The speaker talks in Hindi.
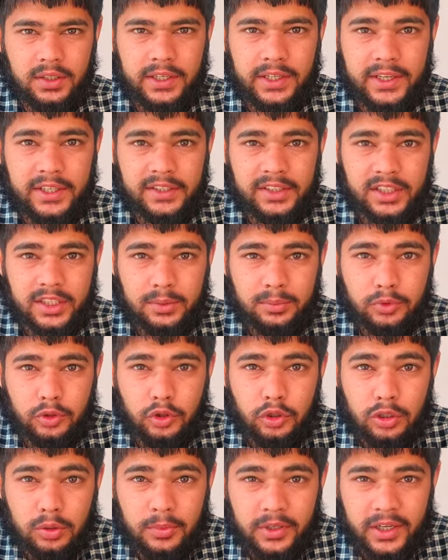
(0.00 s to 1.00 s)
डेरे तकरीब
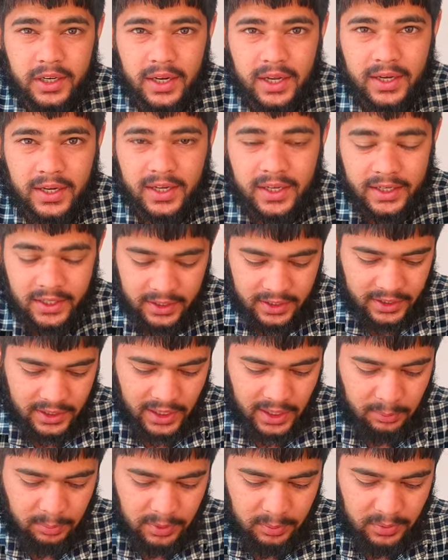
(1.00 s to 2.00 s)
दो किलोमीटर आगे
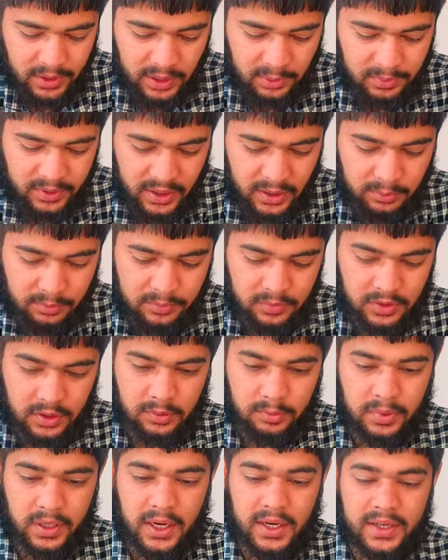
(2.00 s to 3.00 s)
यहाँ पे भी अभी हम
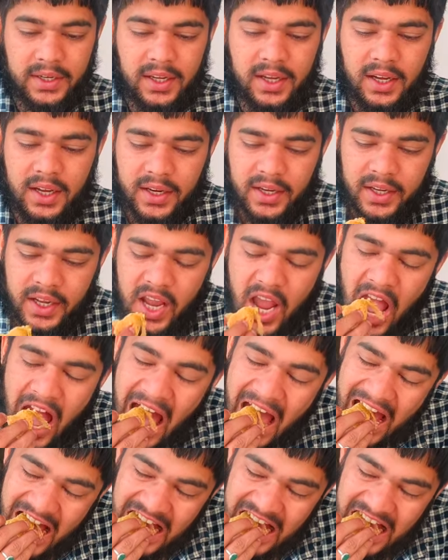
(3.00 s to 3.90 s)
परांठे खा रहे हैं